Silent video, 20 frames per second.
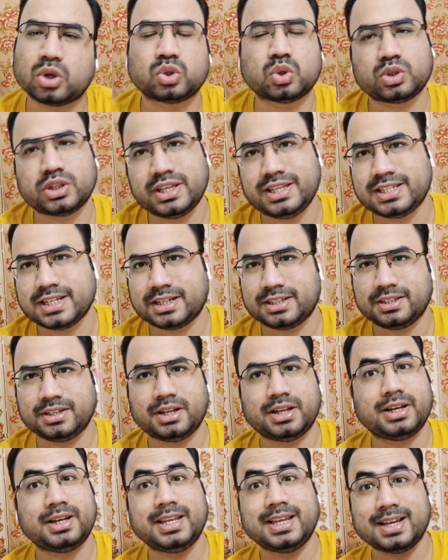গত তিন চার
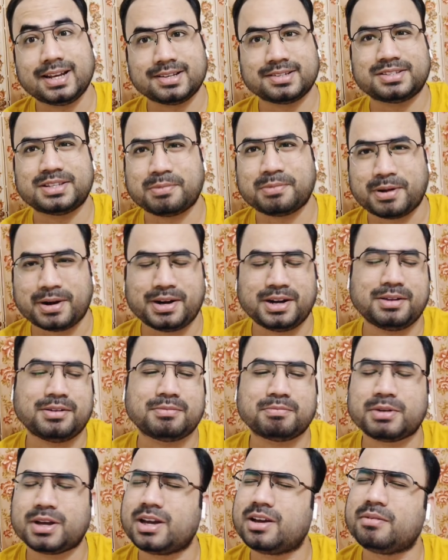দিনে নিয়ে আসতে পারিনি
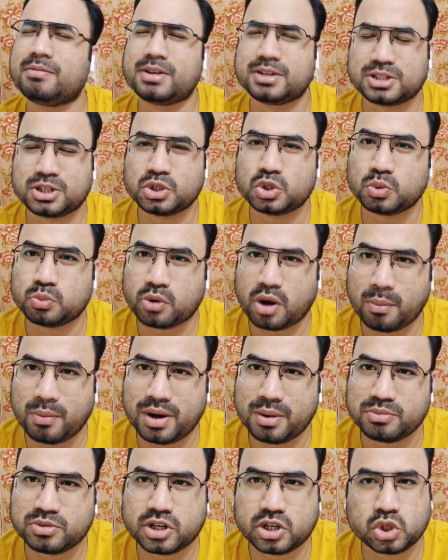বেশ কিছু
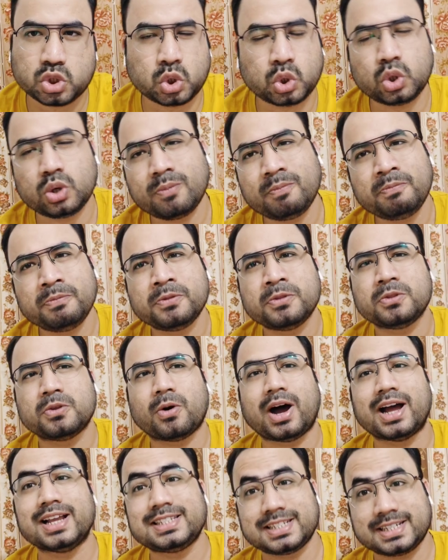প্রবলেমসের জন্য তো
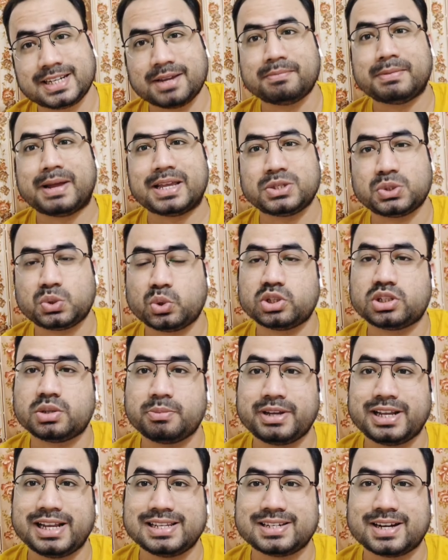আজকে ম্যাচ রয়েছে
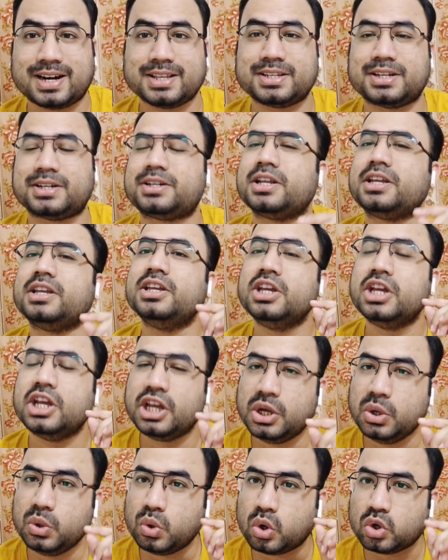বিকেল সাড়ে ম্যানেজারটি
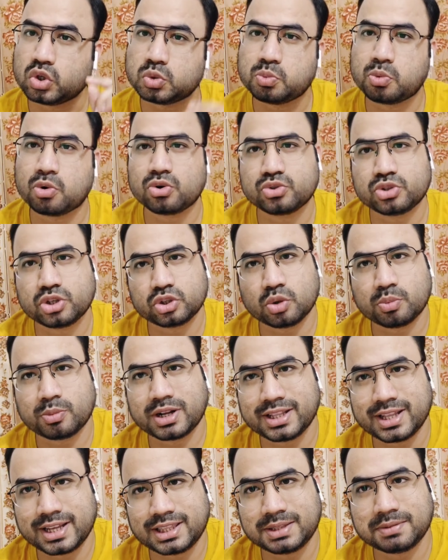ইউরো স্পোর্টসে
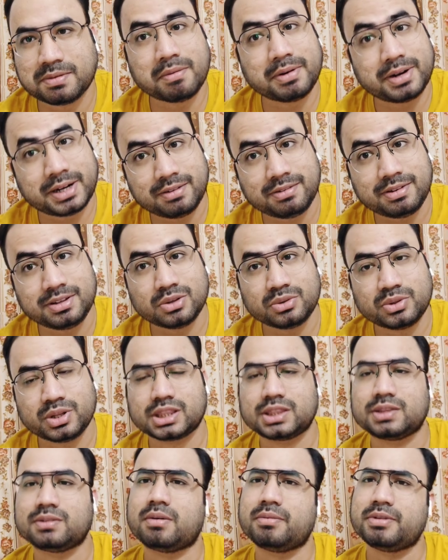তোমরা দেখতে পাবে টিভিতেও
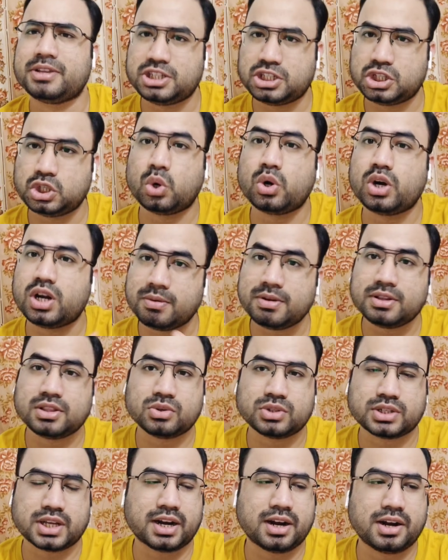দেখতে পাবে জিও
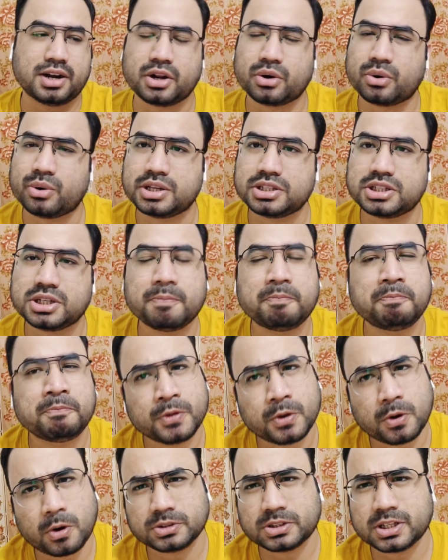টিভিতেও চ্যানেলটা রয়েছে
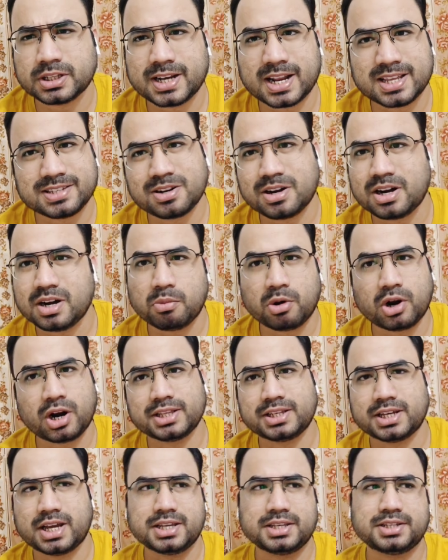অর্থাৎ ন্যাচারালি
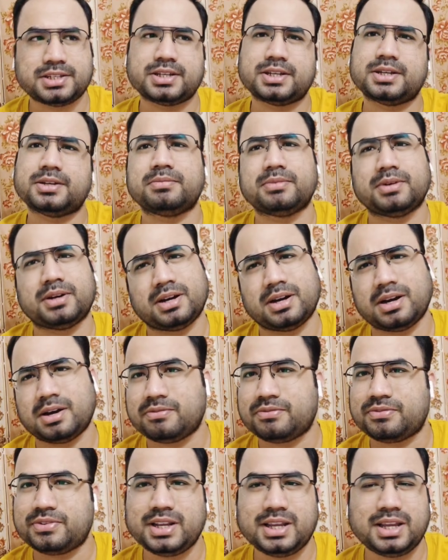বলা যায় যে
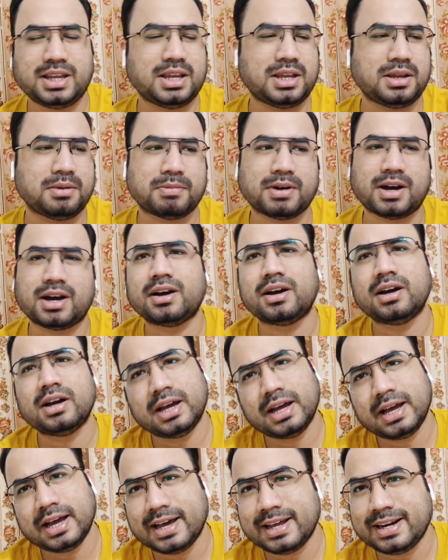ফ্রি বা
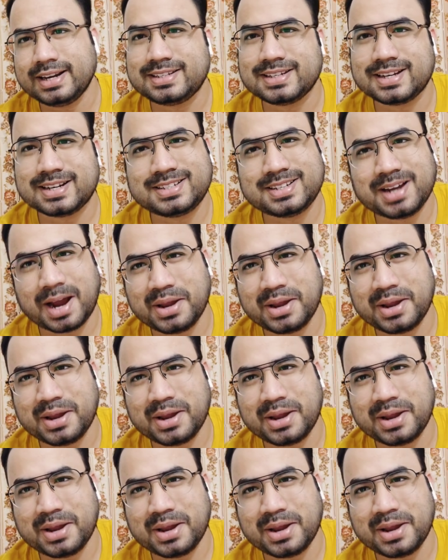রিচার্জ